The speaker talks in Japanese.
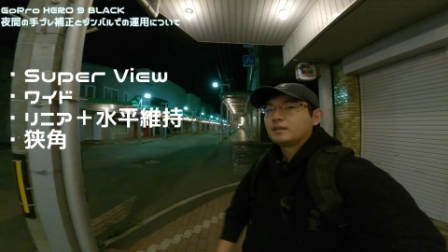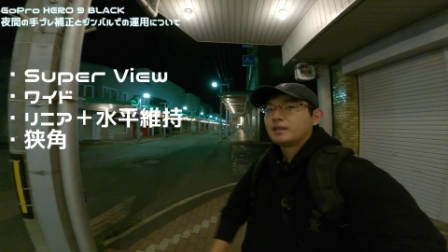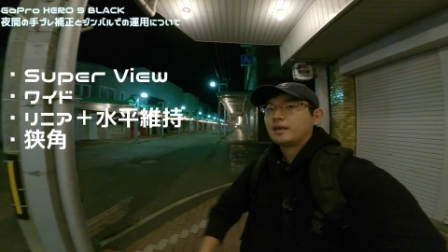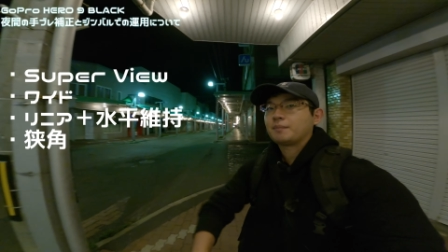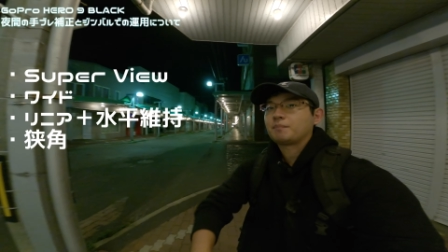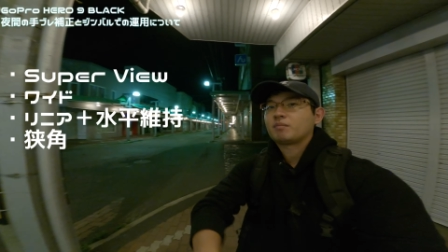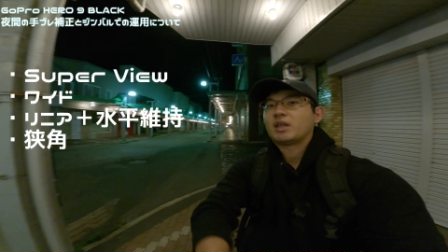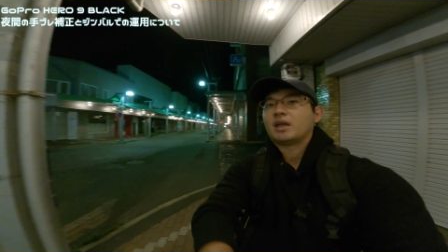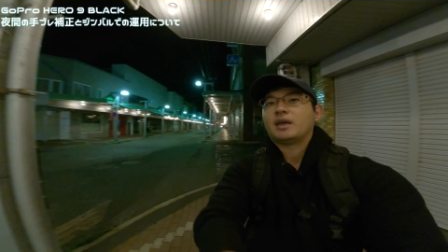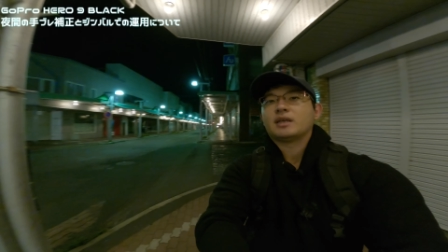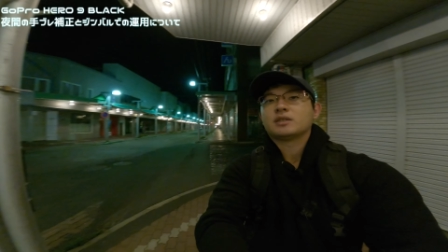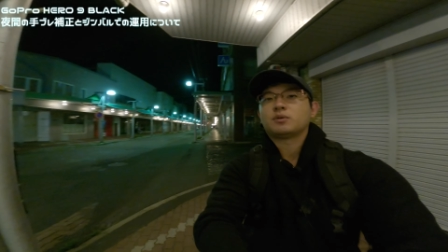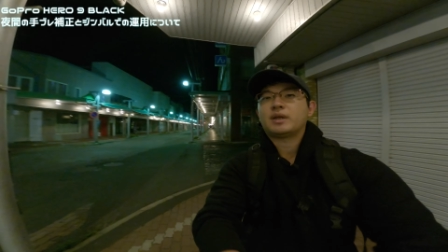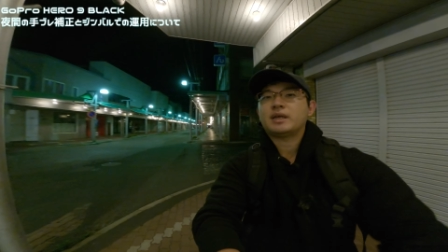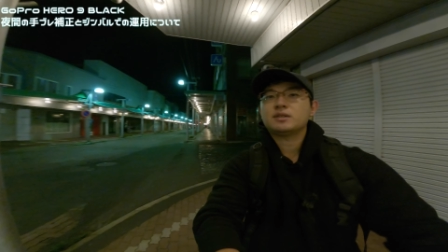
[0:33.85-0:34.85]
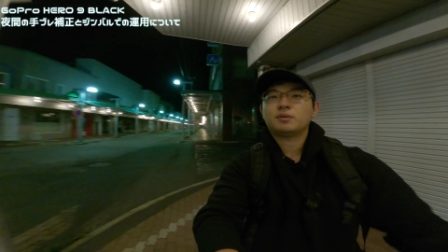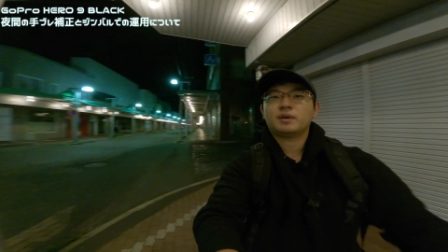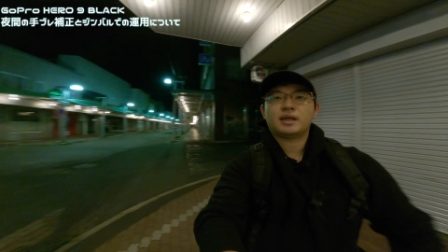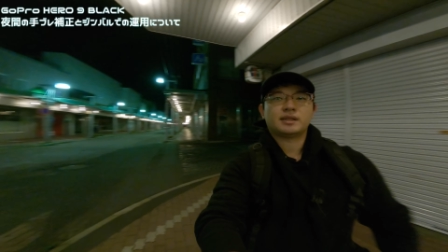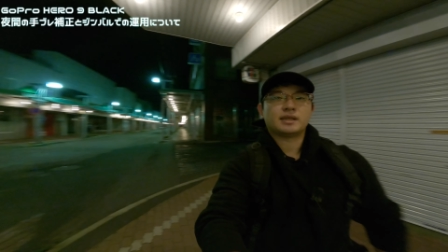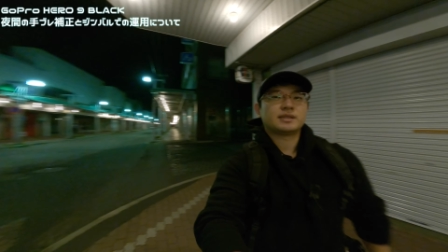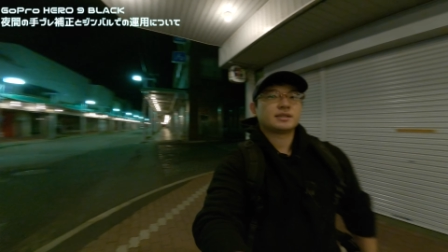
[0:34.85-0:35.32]
で、えー、それぞ
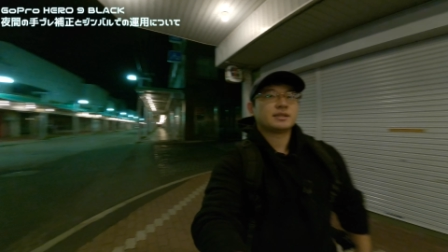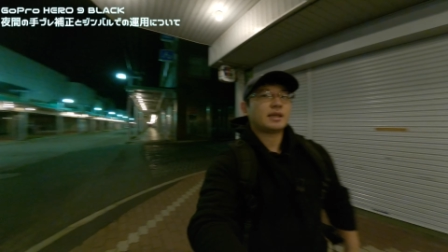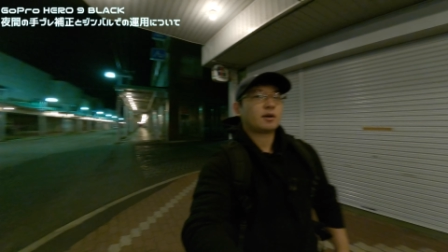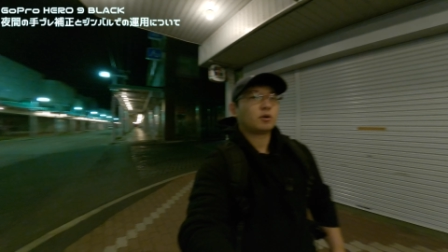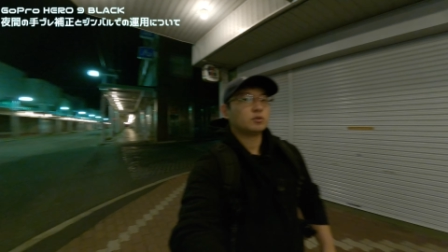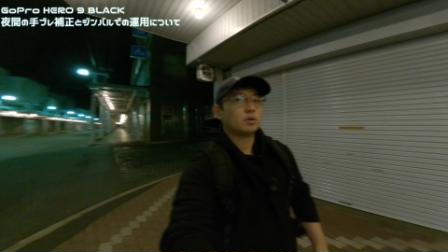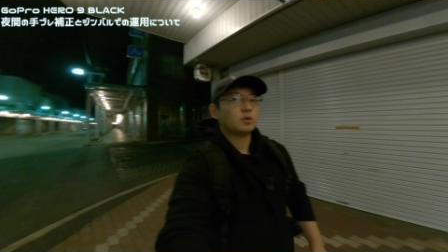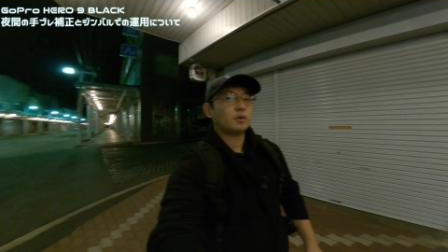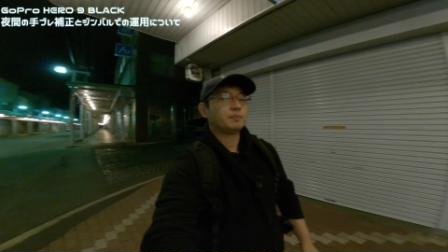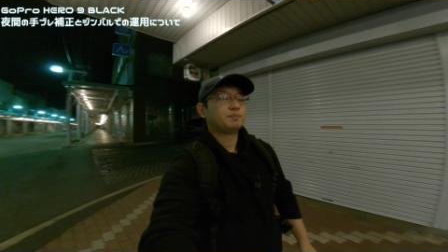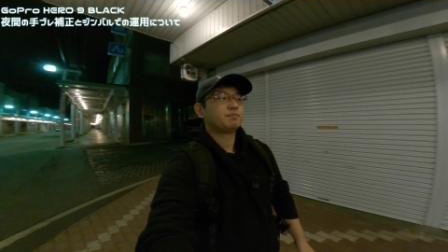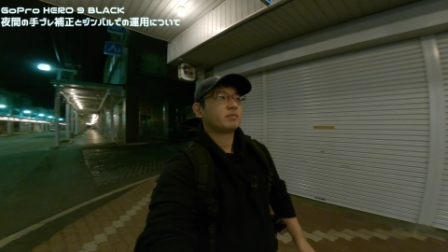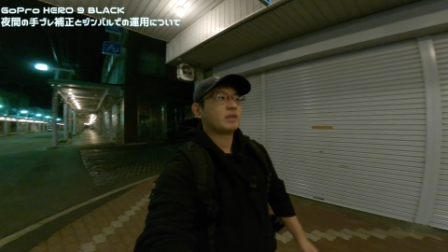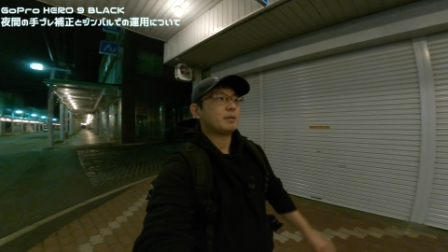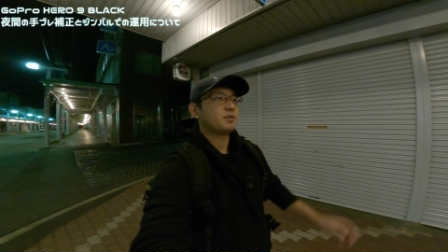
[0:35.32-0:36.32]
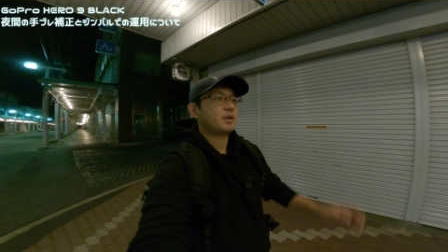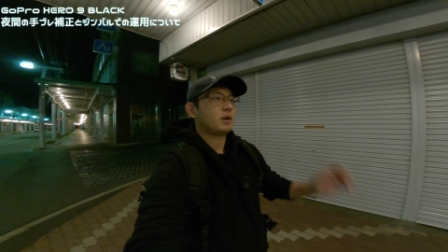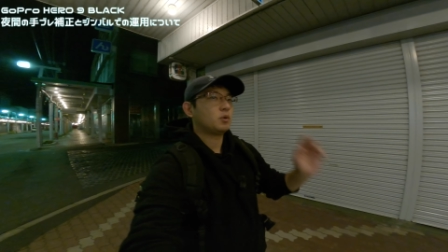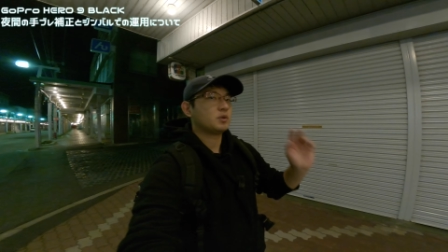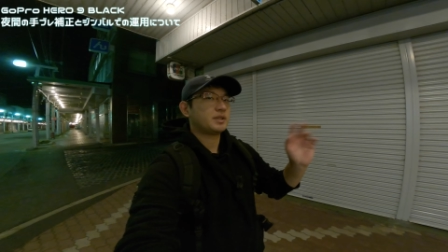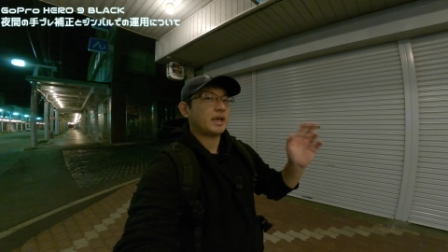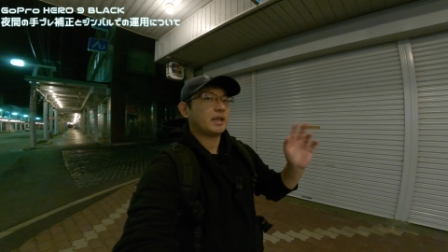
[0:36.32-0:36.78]
れですね、この手ぶれ
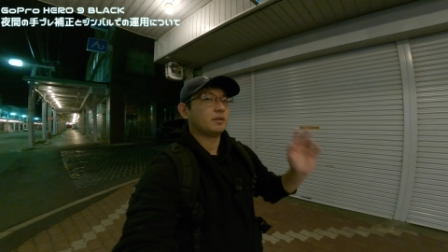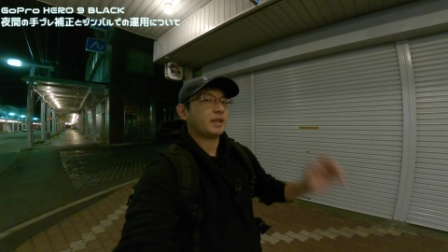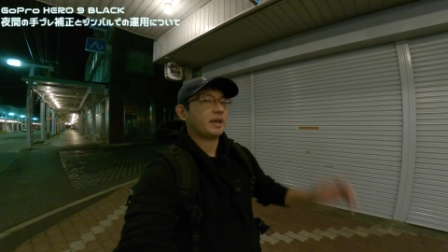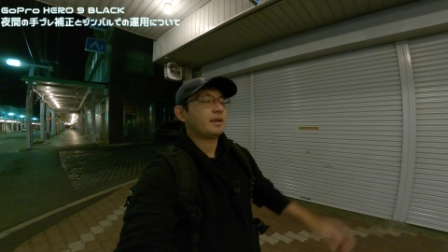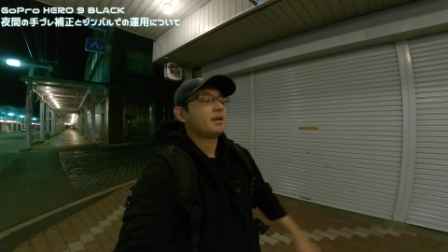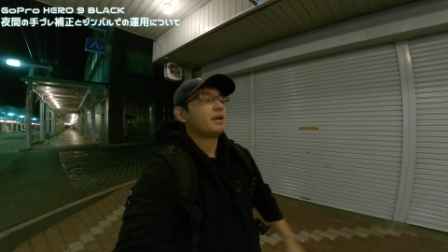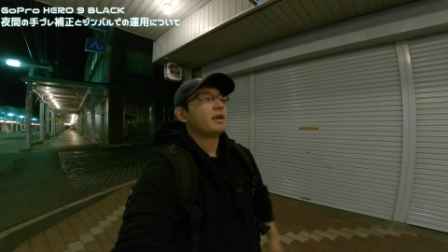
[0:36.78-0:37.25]
補正のね、